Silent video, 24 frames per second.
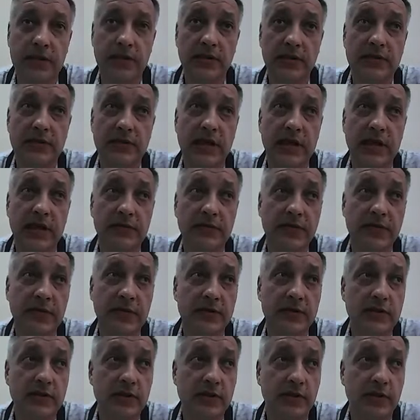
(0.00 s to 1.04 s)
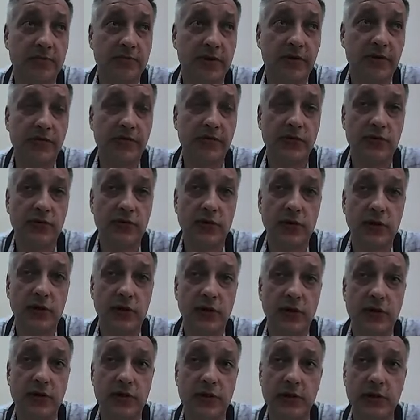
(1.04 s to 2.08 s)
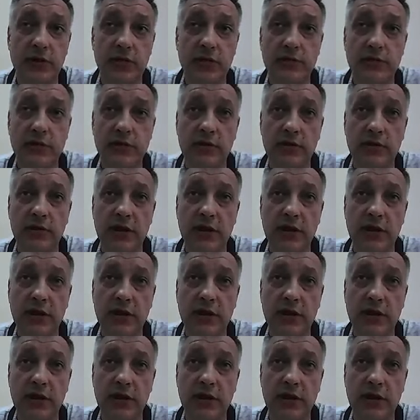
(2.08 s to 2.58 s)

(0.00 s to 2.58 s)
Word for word: Соответственно, проведено анкетирование,